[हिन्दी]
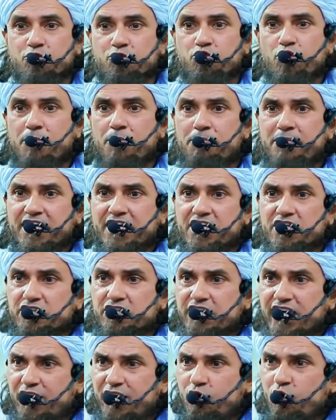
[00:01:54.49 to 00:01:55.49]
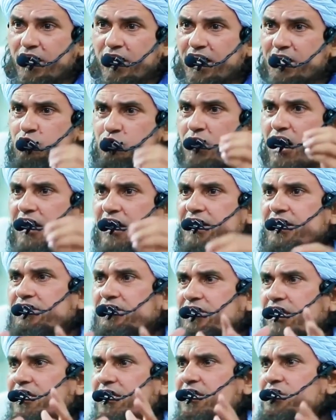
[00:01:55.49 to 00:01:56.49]
तो हम में कितने लोग हैं जो
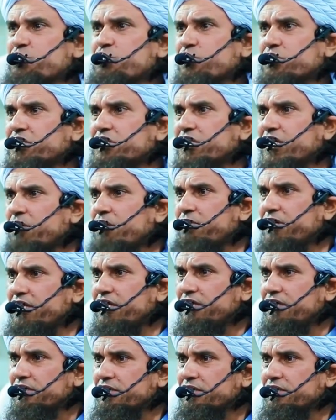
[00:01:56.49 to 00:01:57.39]
आखिरत के लिए सोचते हैं भाई